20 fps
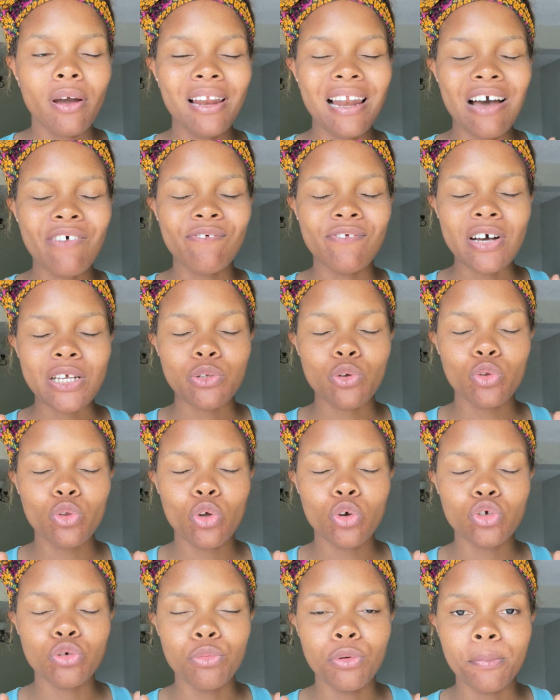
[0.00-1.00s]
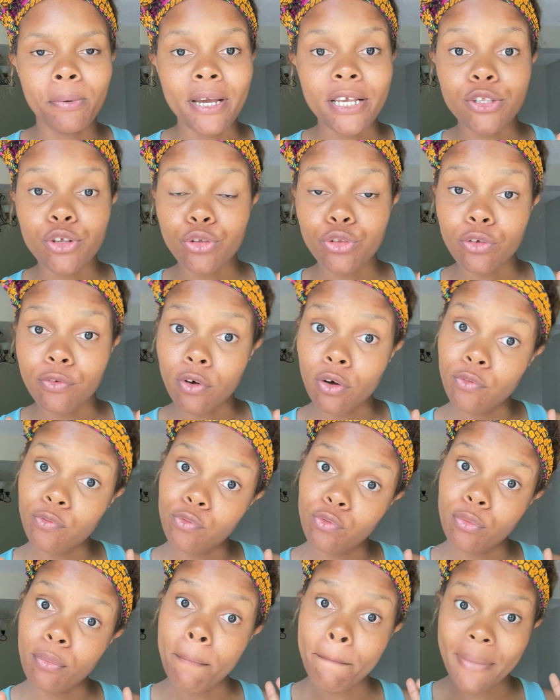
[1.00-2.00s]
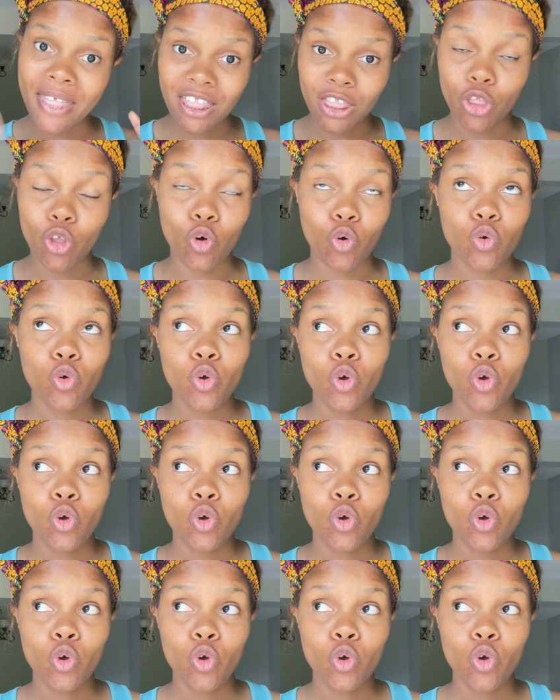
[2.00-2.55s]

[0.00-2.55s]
et la façon dont je me présente devant vous maintenant.